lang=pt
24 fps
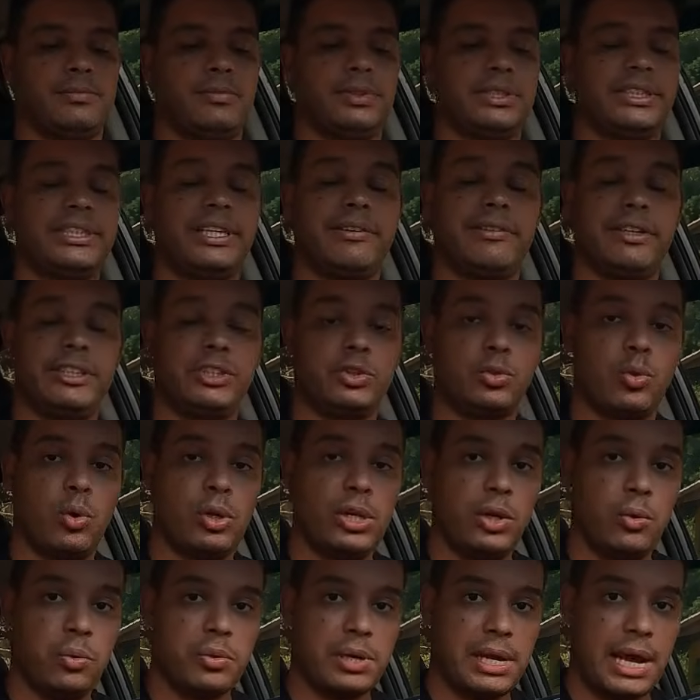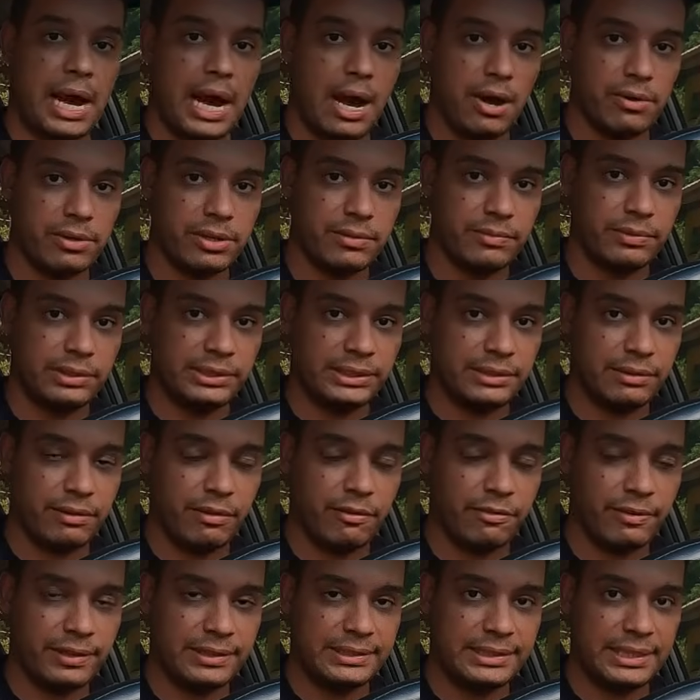Você vai escolher o carro que você
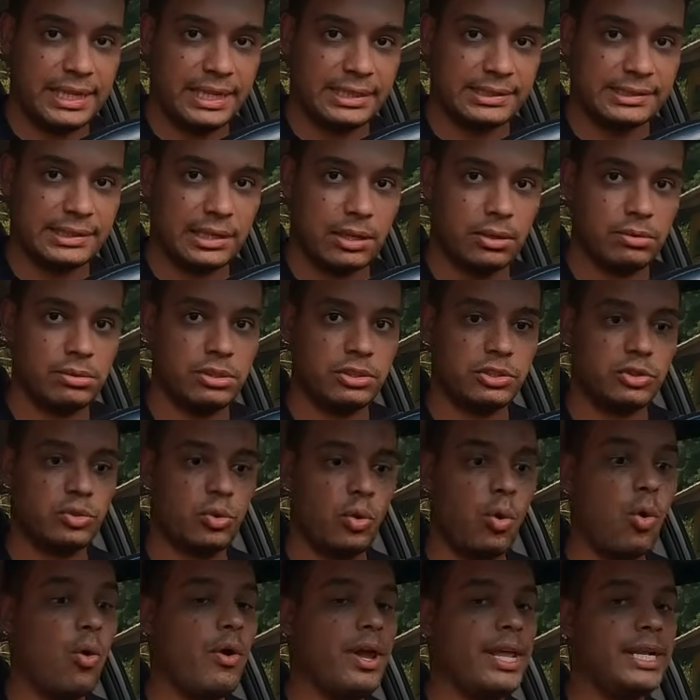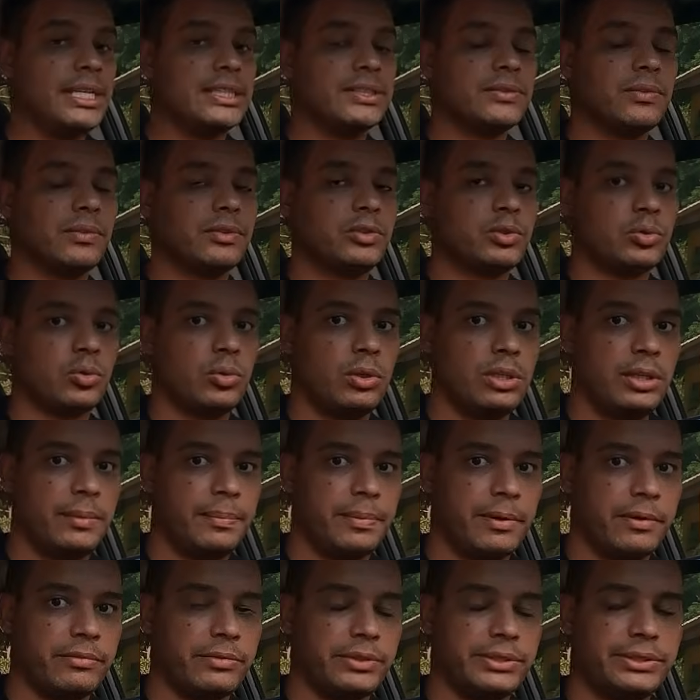vai fazer as aulas ou eles vão escolher
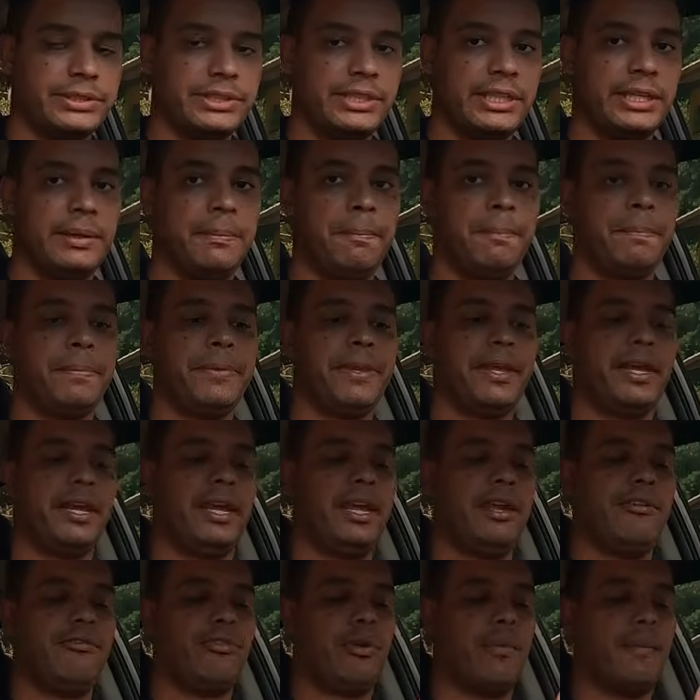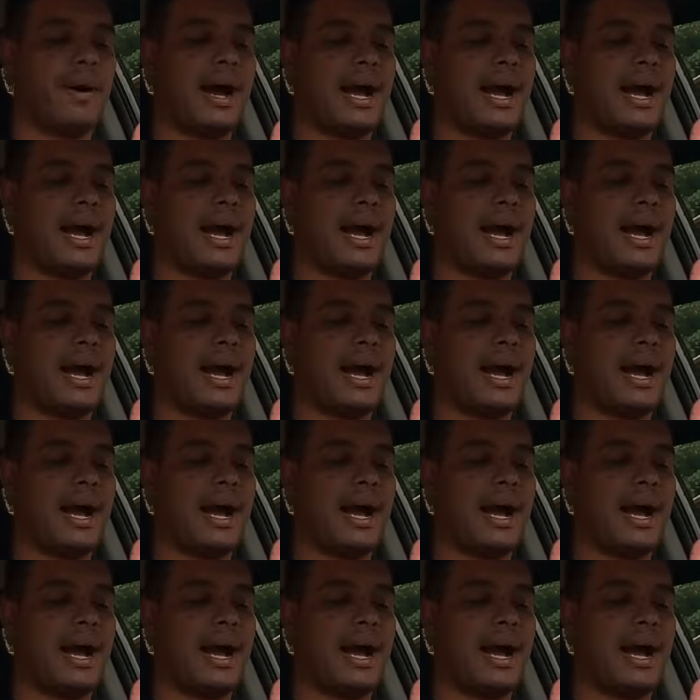para você e vão